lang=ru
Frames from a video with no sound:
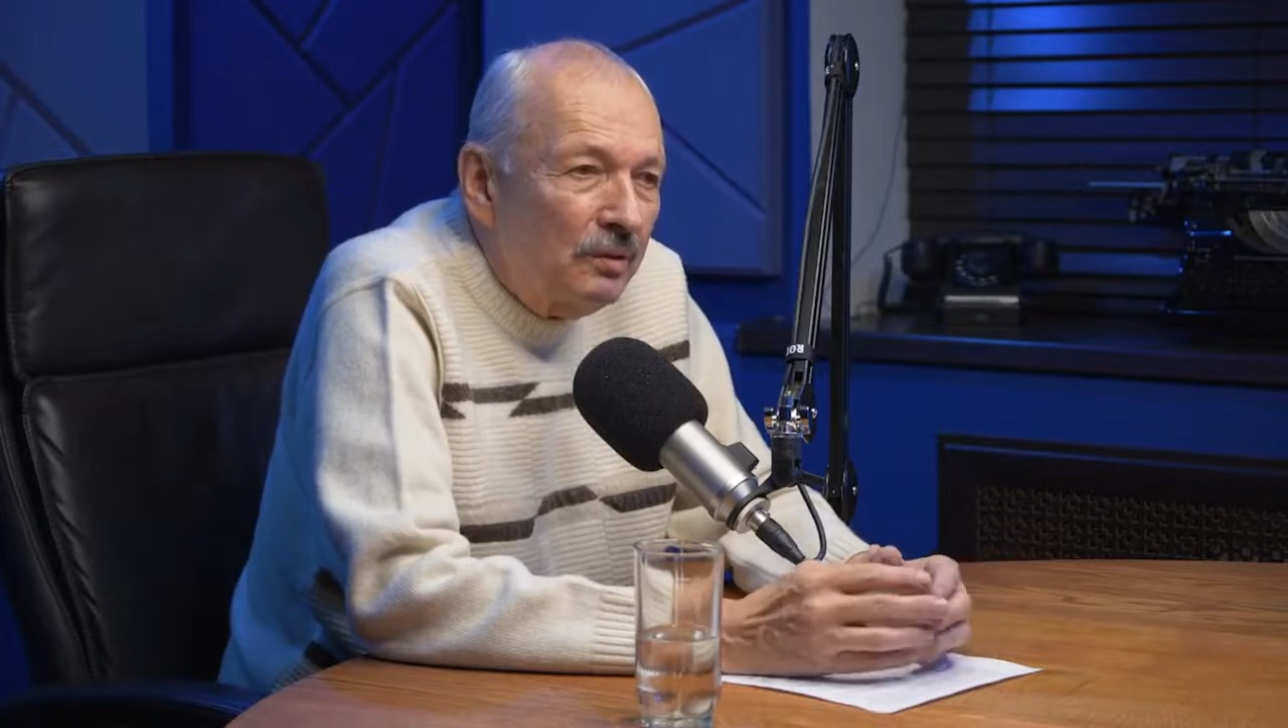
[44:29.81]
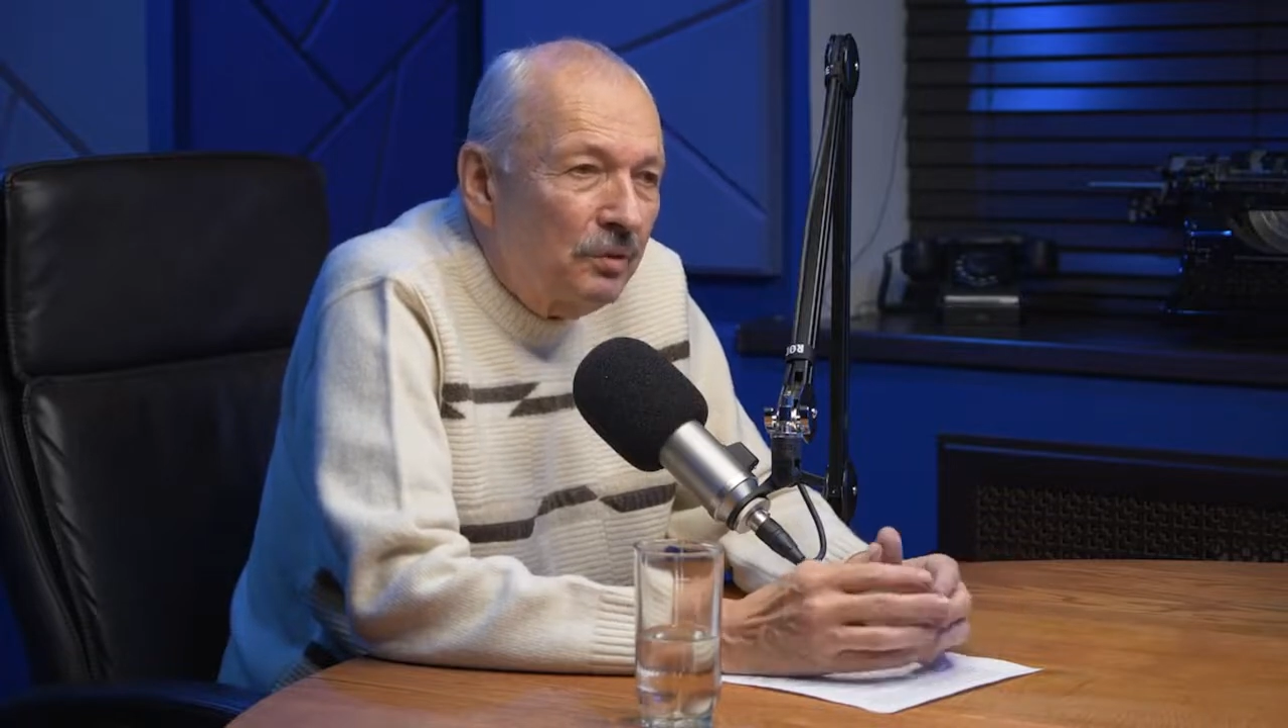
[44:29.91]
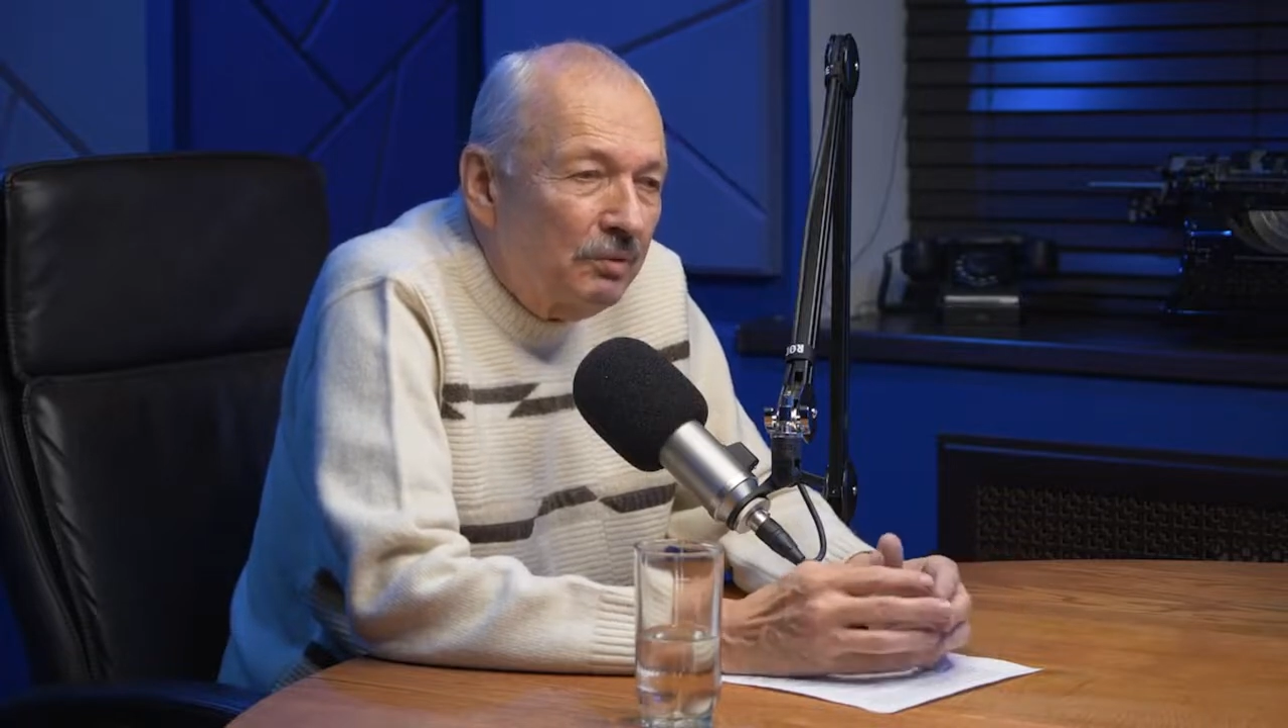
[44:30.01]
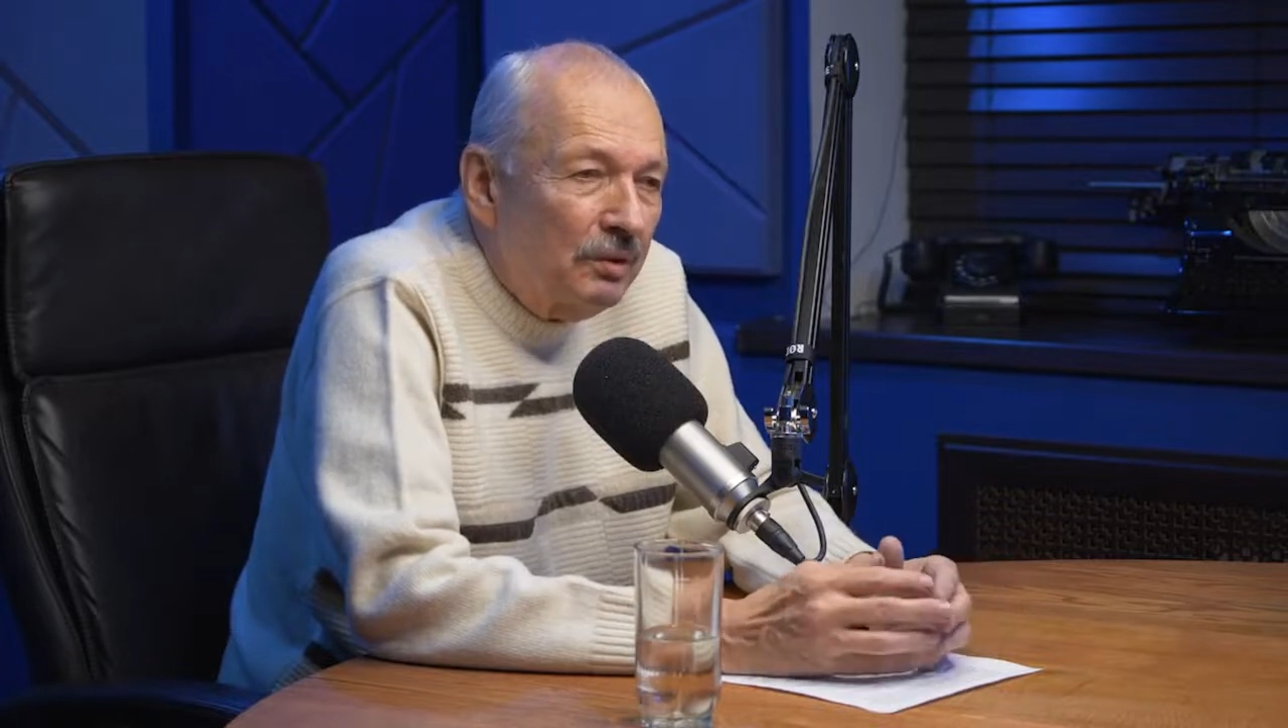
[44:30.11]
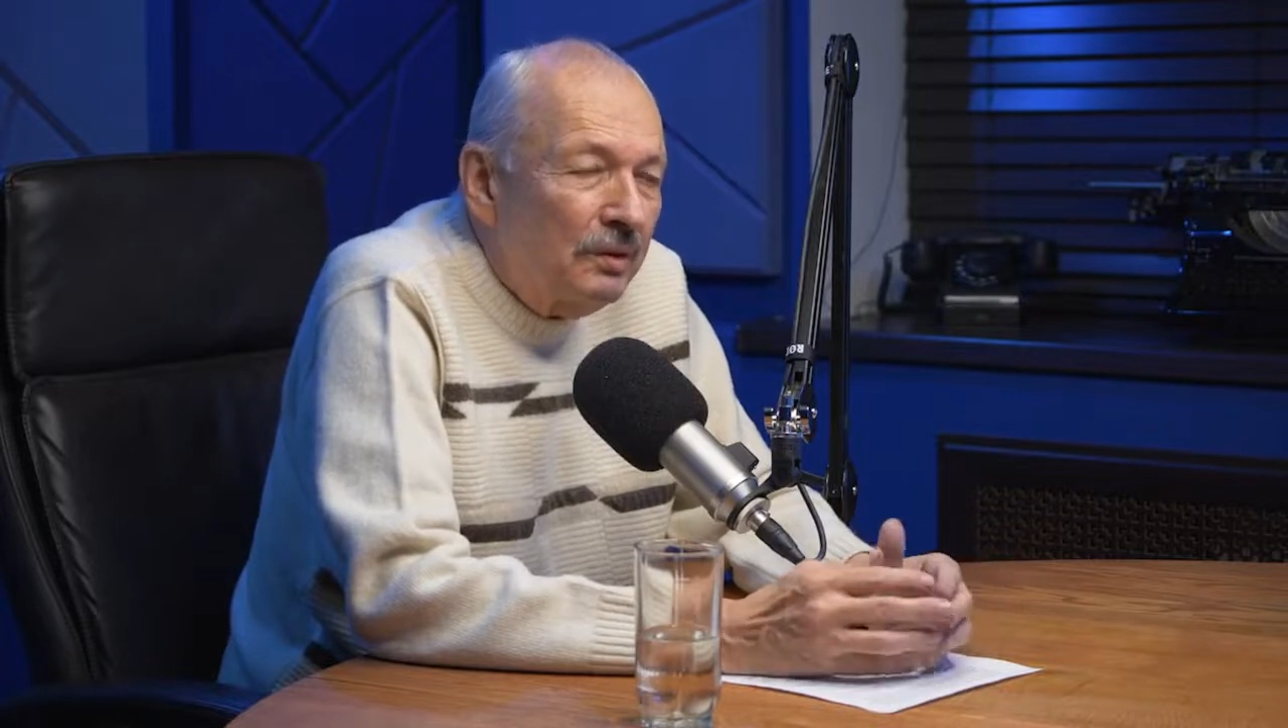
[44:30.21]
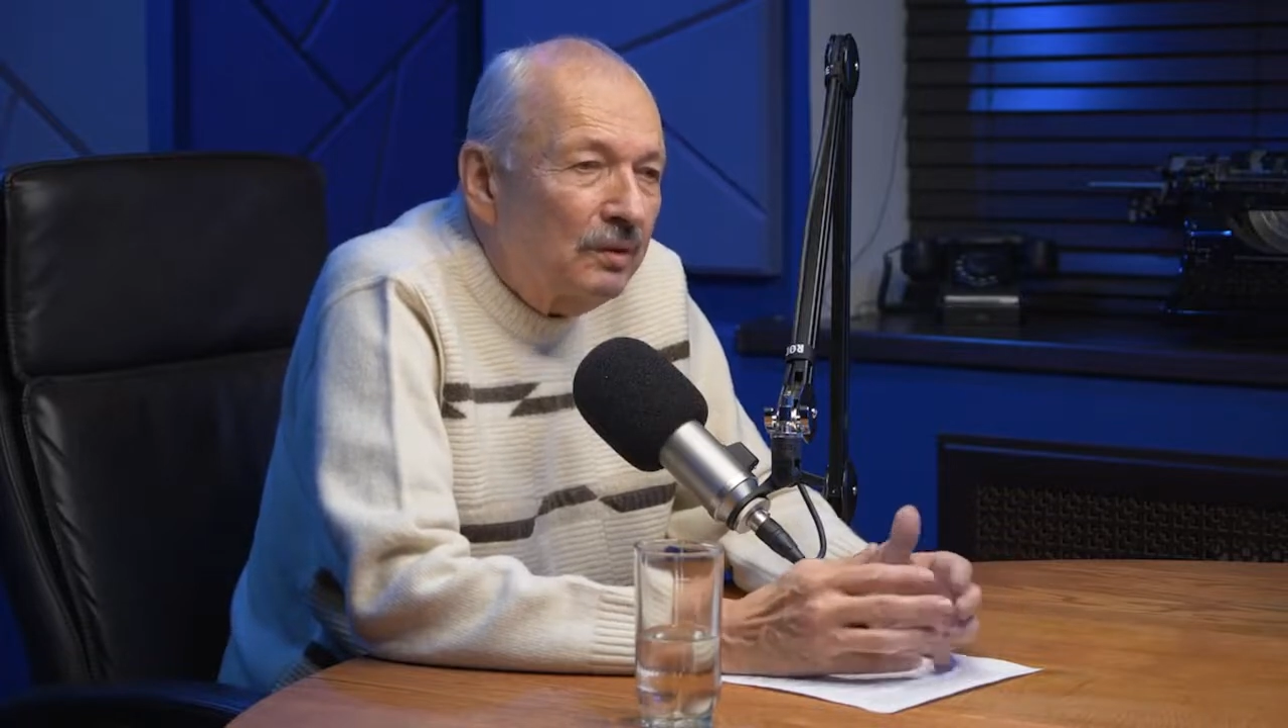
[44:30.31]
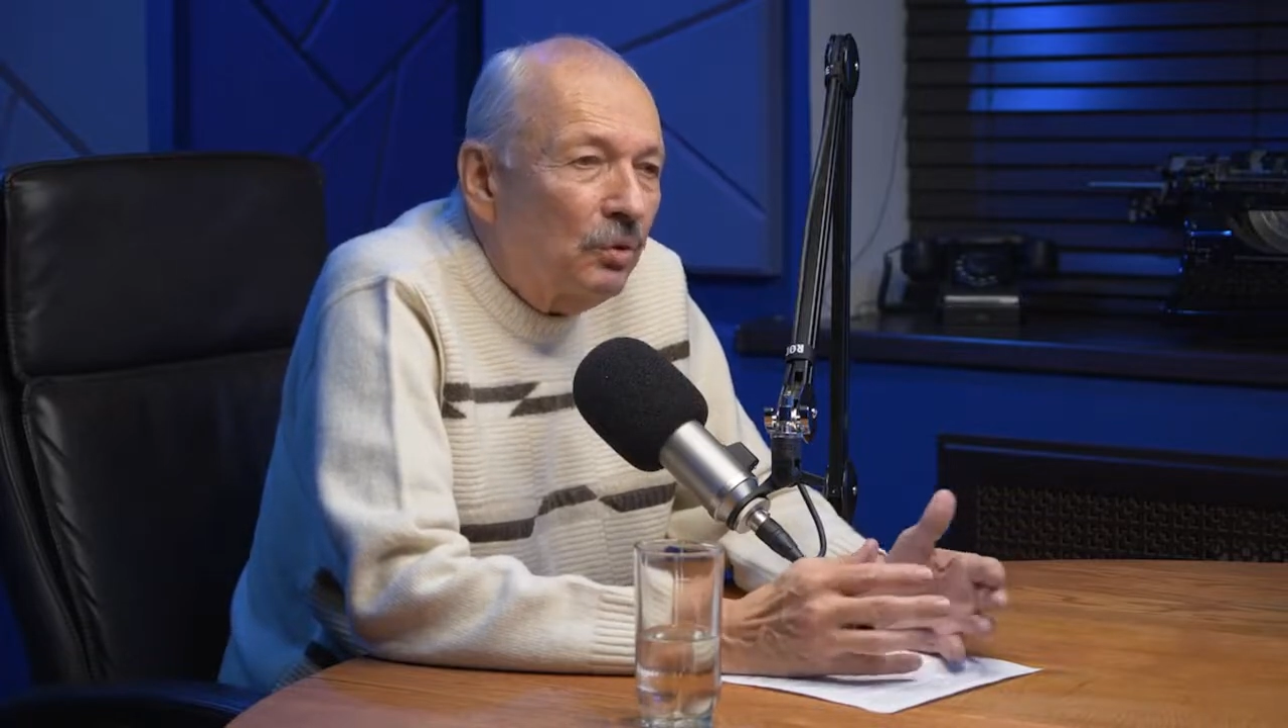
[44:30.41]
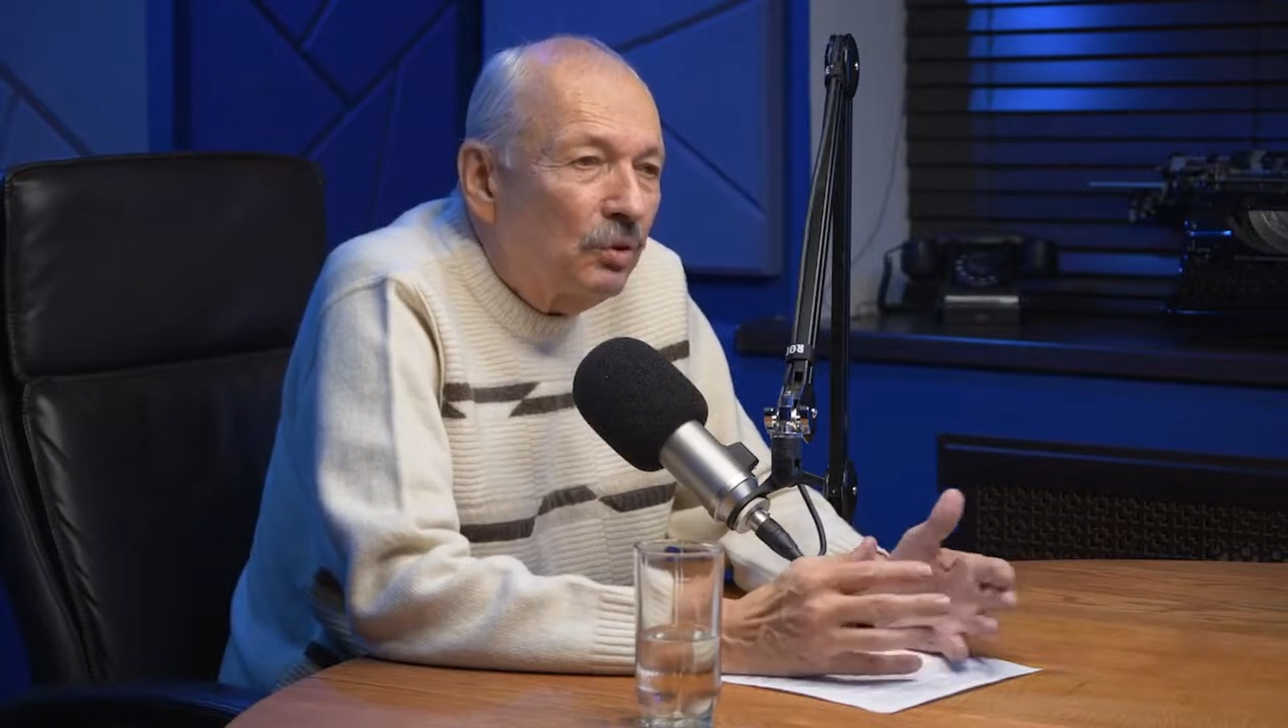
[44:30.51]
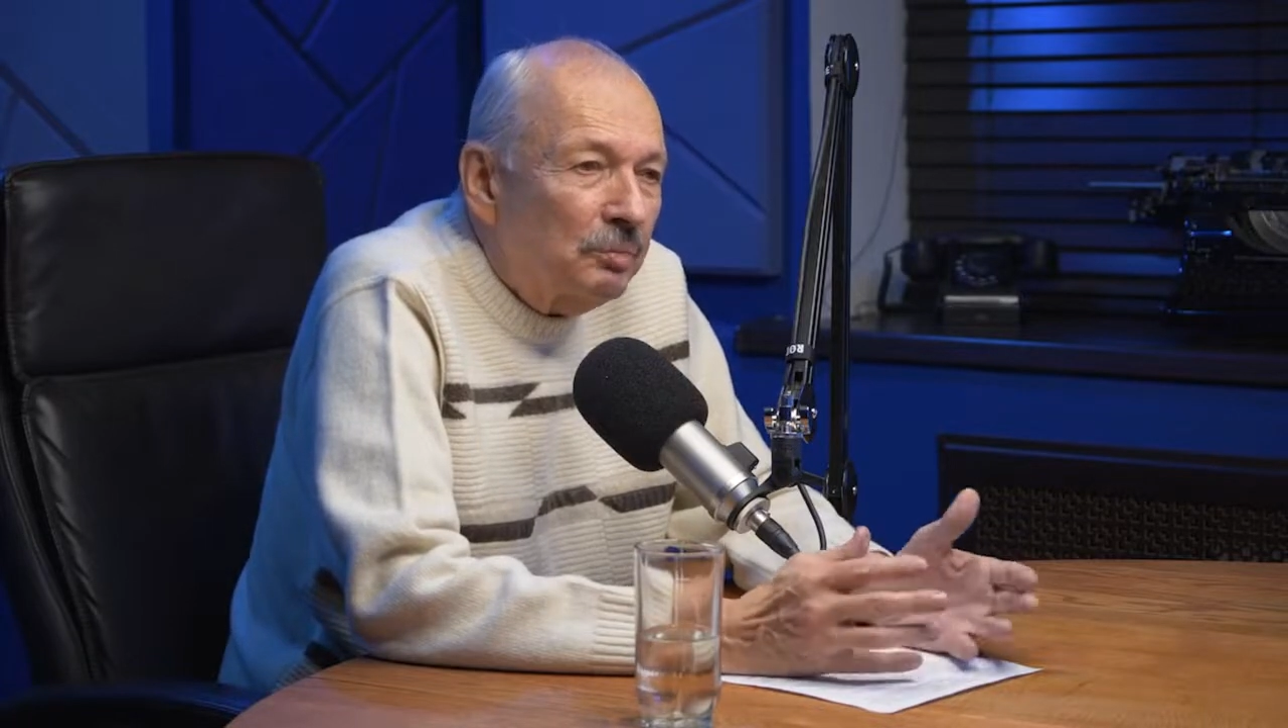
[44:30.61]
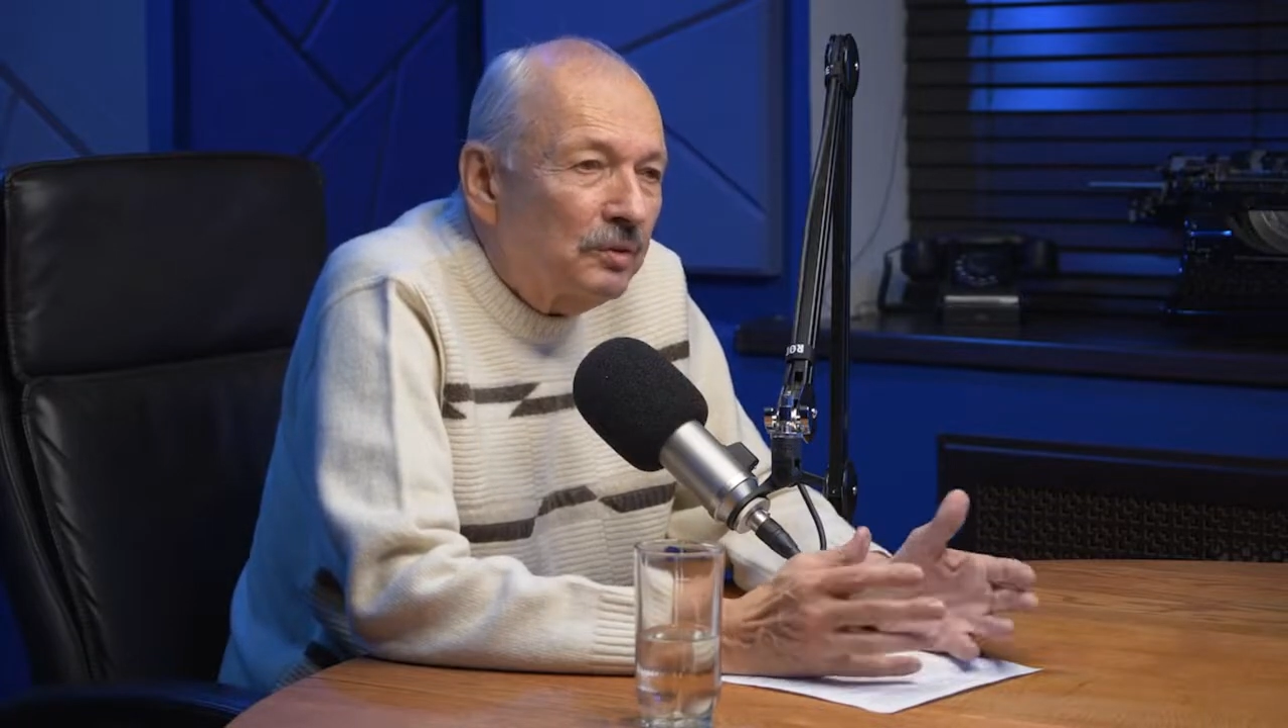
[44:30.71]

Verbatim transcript: уже военный космос